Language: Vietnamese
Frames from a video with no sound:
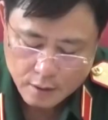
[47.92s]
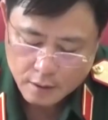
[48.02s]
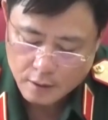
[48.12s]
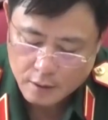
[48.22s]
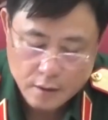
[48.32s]

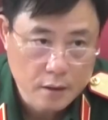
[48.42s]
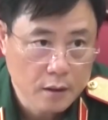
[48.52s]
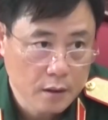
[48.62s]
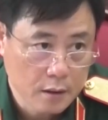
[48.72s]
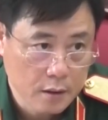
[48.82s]
Bộ Chỉ huy
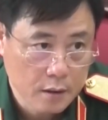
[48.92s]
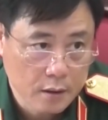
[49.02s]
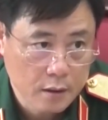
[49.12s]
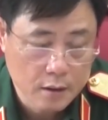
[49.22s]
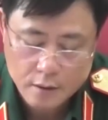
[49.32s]
Bộ đội Biên phòng
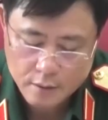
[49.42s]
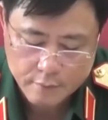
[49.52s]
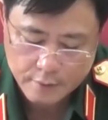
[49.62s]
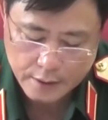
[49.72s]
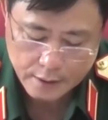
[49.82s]
Lào Cai
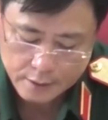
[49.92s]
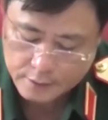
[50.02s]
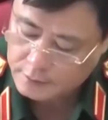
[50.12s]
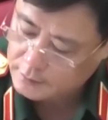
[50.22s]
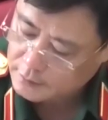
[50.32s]
cũng đề
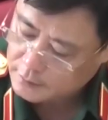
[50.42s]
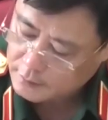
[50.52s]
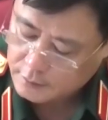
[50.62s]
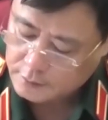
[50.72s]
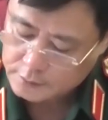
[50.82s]
xuất với Cục
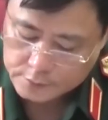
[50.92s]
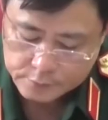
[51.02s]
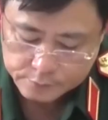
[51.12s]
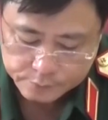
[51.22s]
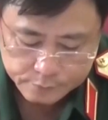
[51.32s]
Quân nhu
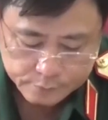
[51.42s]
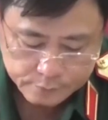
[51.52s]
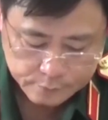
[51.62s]
bổ sung